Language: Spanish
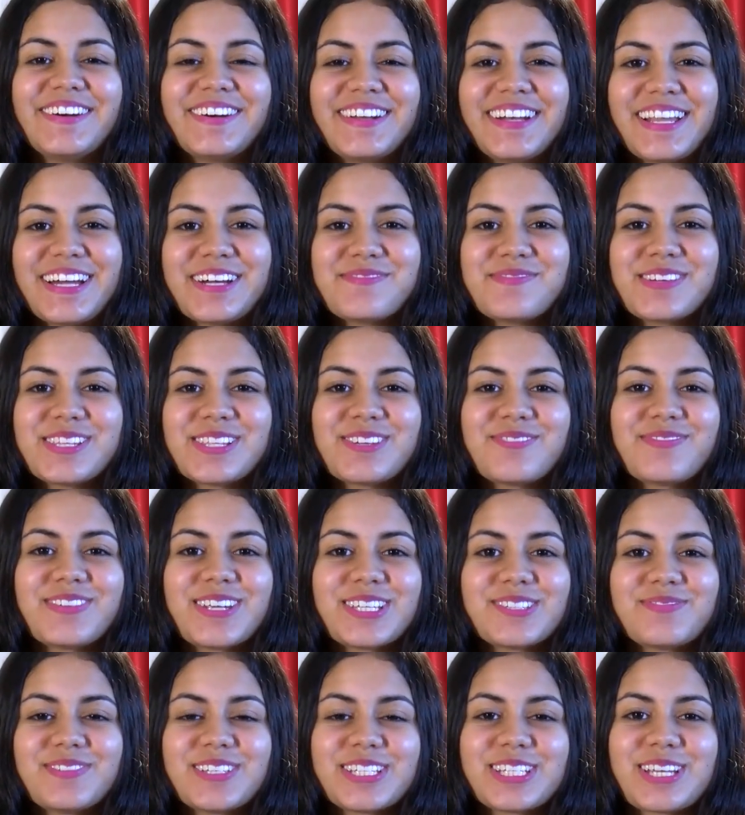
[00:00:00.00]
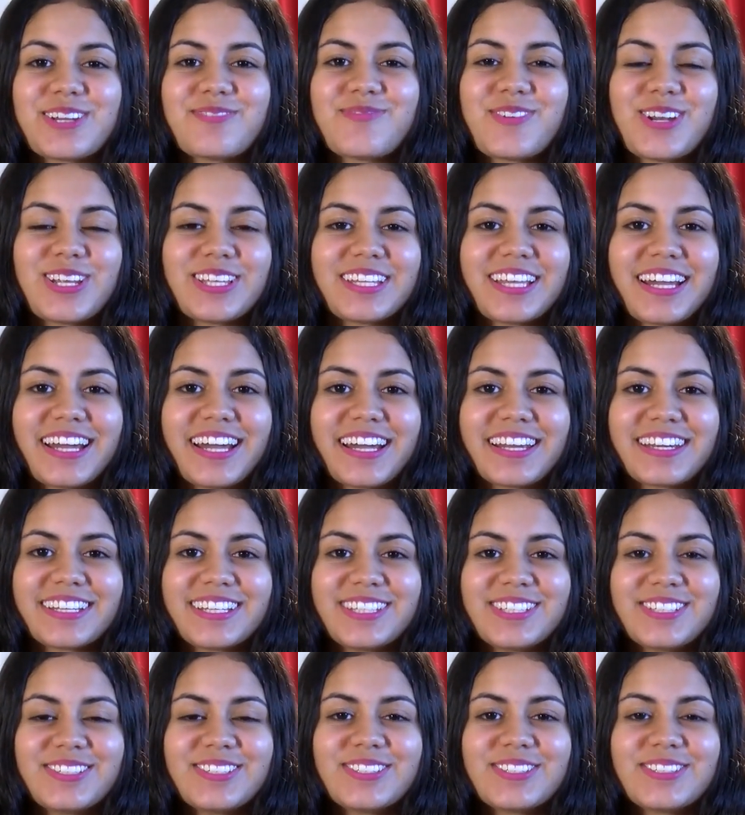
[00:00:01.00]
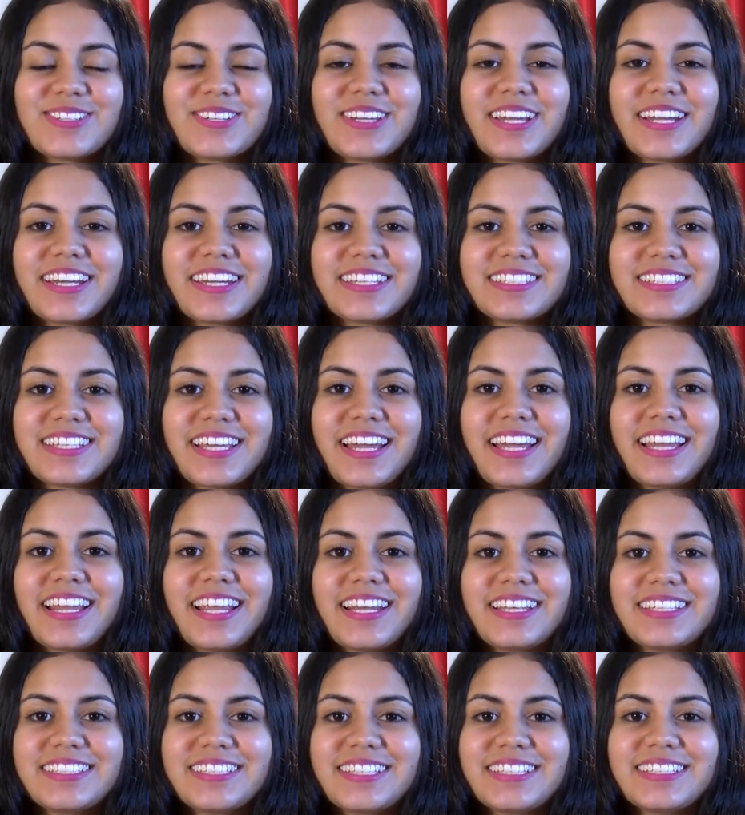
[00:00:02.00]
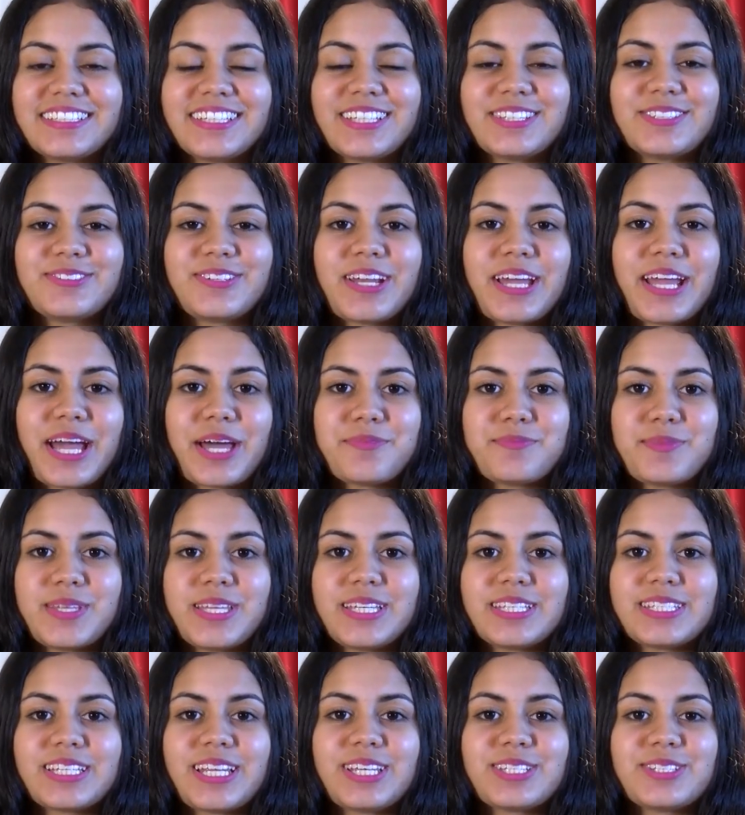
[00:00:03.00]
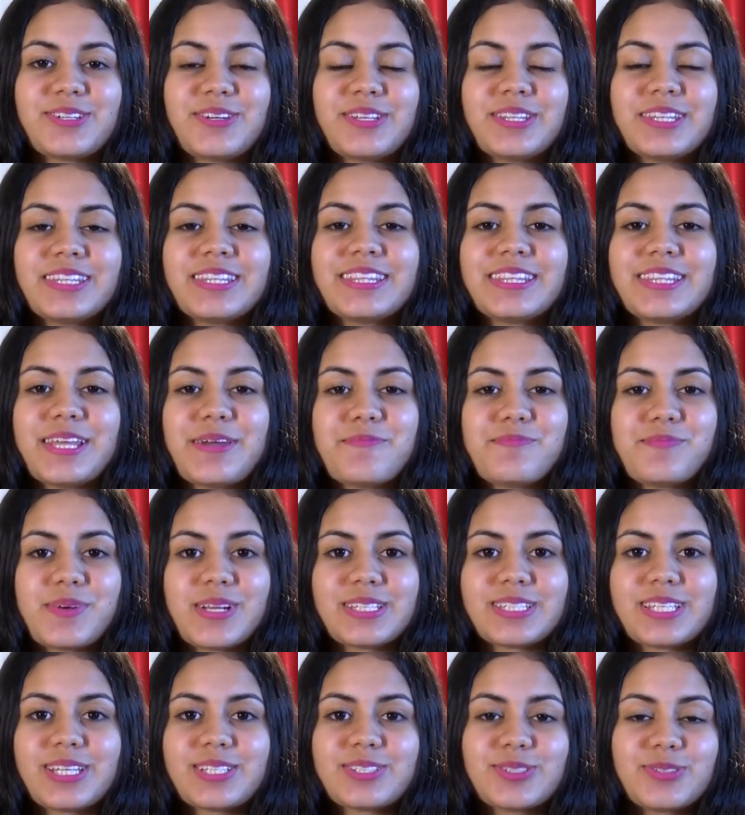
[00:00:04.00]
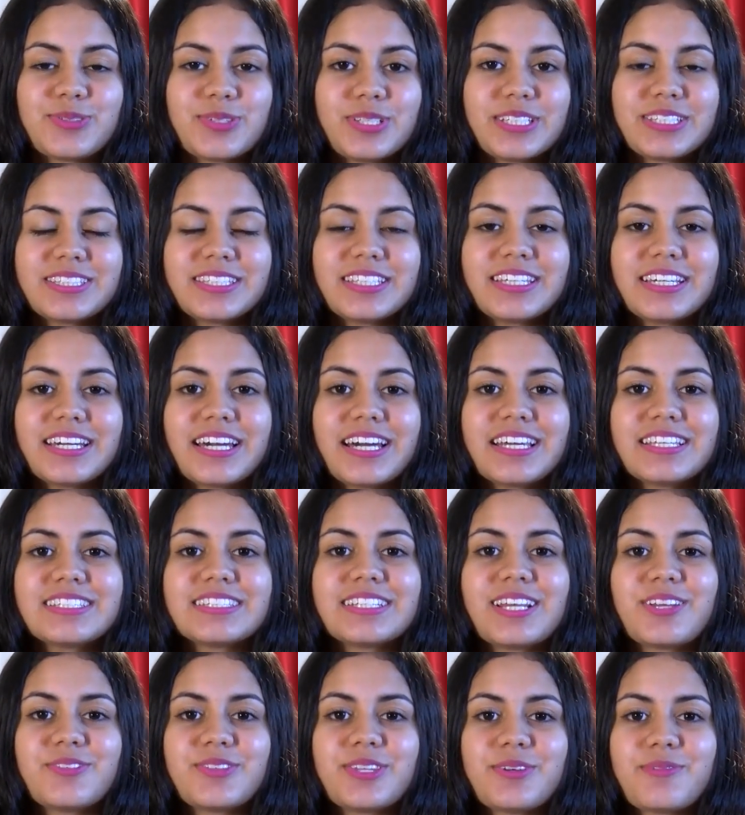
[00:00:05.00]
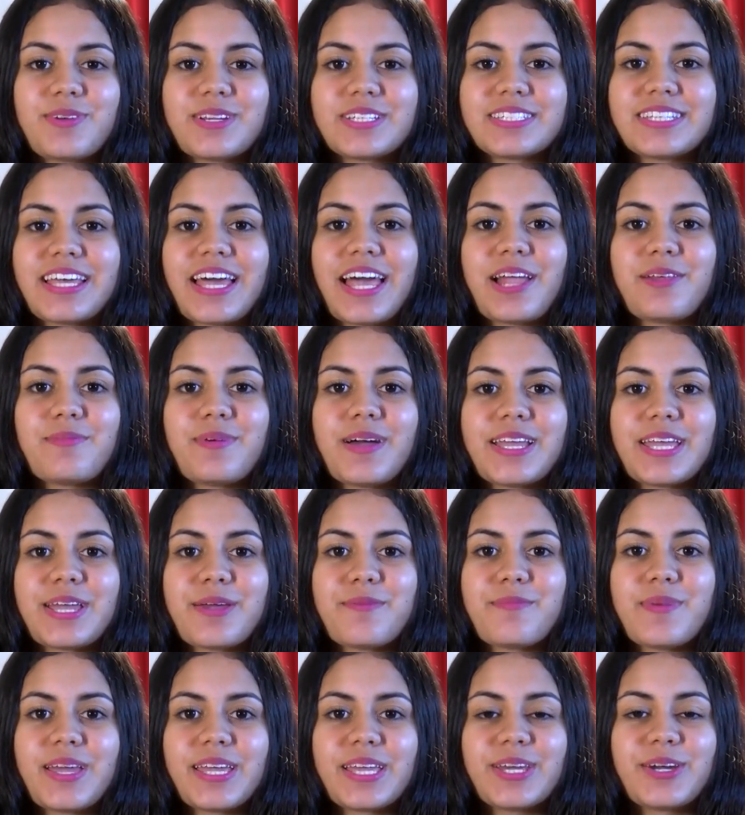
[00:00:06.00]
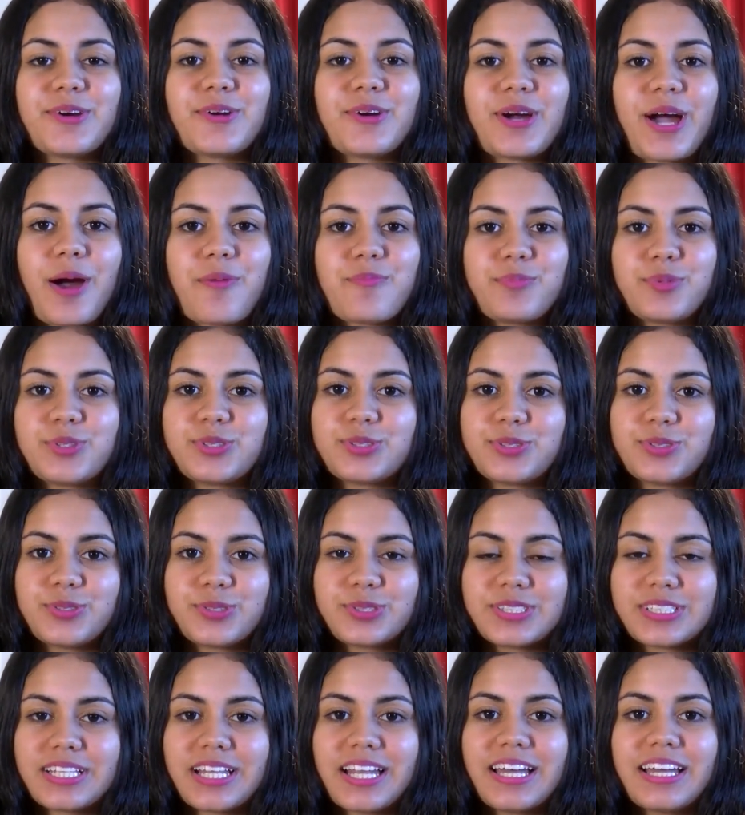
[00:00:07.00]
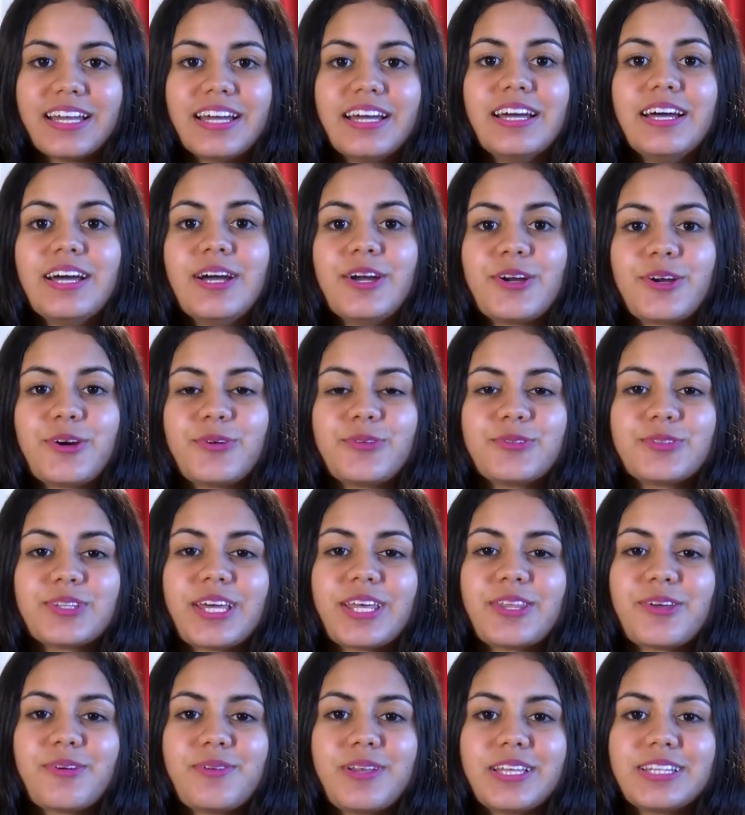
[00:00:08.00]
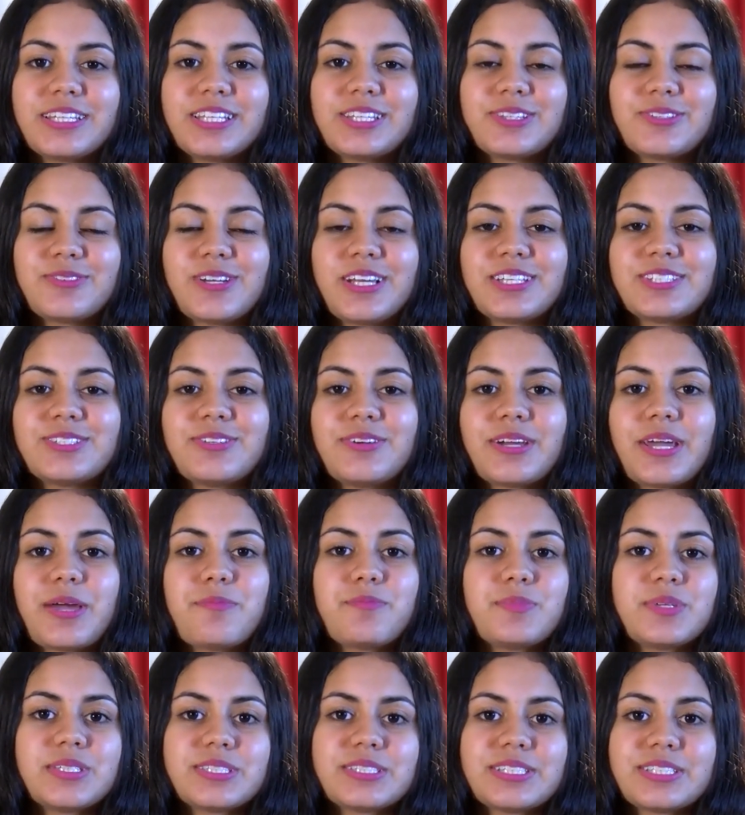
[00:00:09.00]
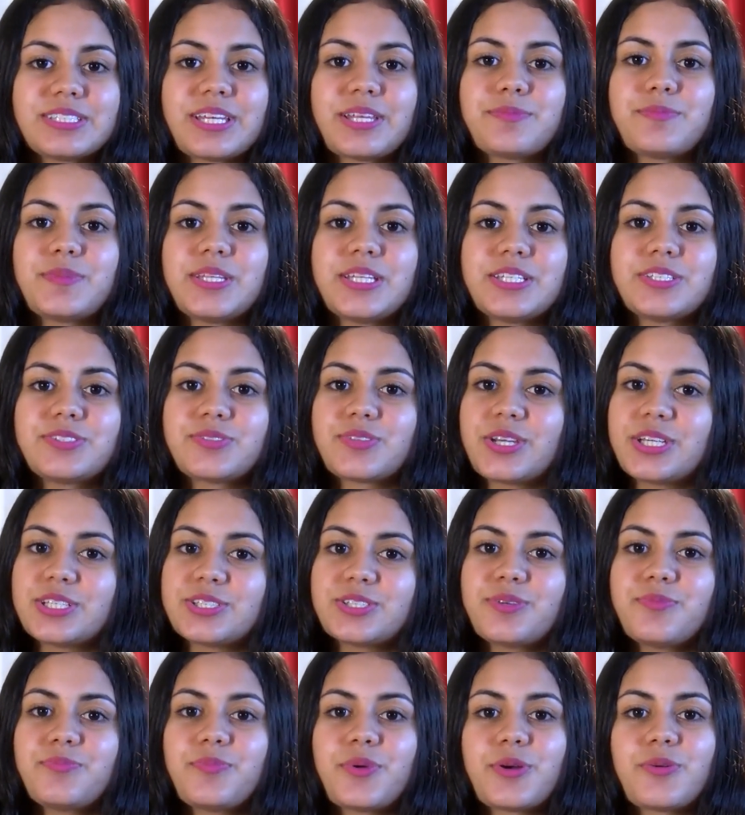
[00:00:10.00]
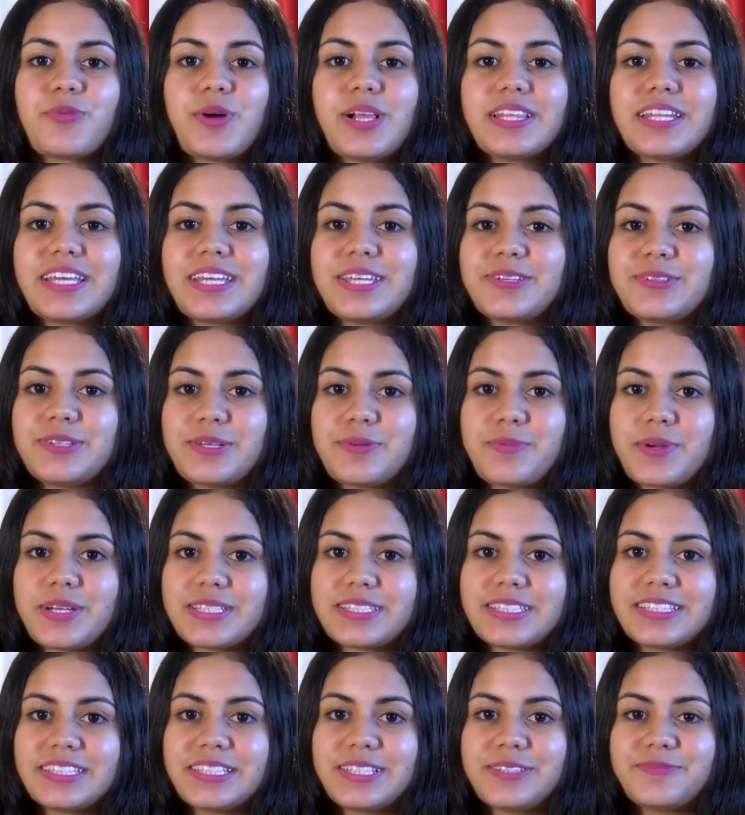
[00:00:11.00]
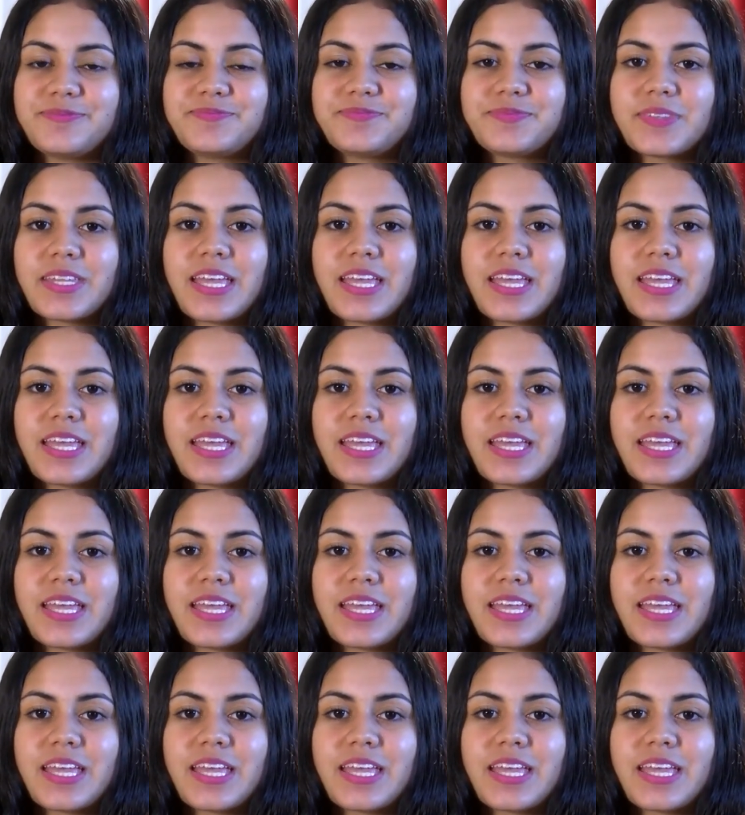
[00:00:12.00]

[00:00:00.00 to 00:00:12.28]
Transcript: Hola, mi nombre es Michelle Molina Carrillo, soy egresada de la licenciatura en Administración de Empresas Turísticas de la Universidad del Valle de México Campus Tuxtla, con una doble titulación en Business Administration por Walden University.